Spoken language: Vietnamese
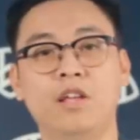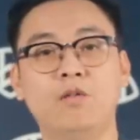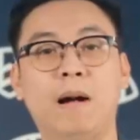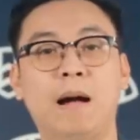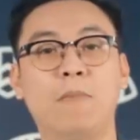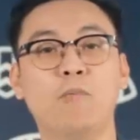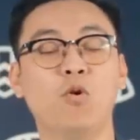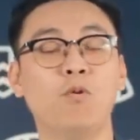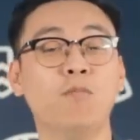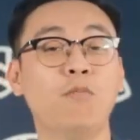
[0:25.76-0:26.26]
Nếu
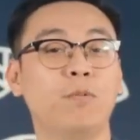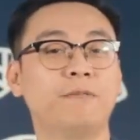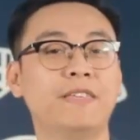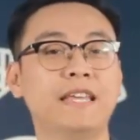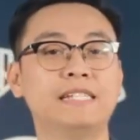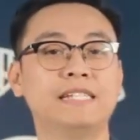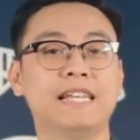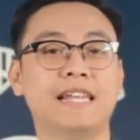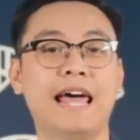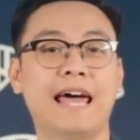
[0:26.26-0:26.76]
bạn muốn
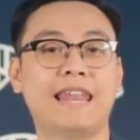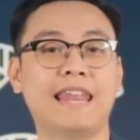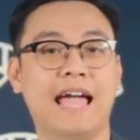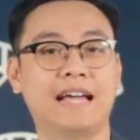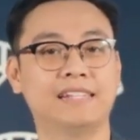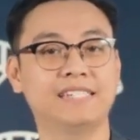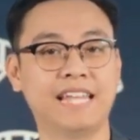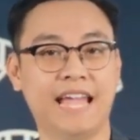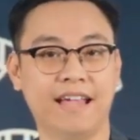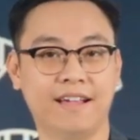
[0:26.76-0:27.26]
một chiếc sedan
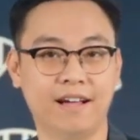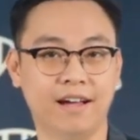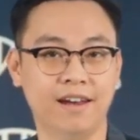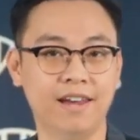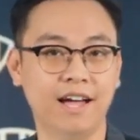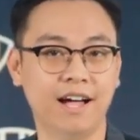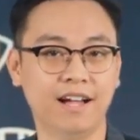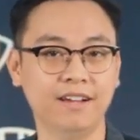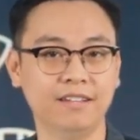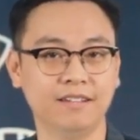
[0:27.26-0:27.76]
hạng sang
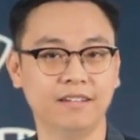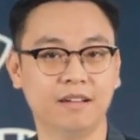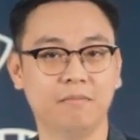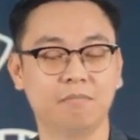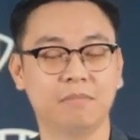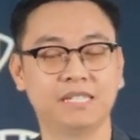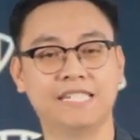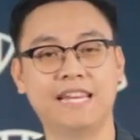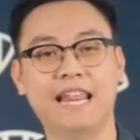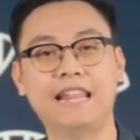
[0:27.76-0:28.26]
cỡ lớn,
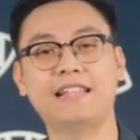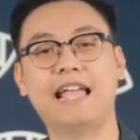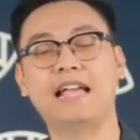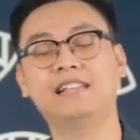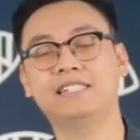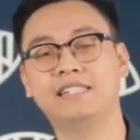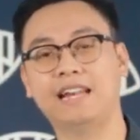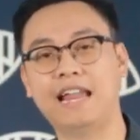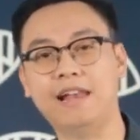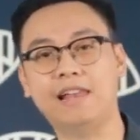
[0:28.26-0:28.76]
Mercedes
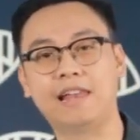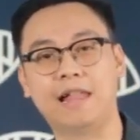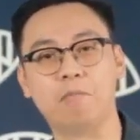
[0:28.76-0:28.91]
S-Class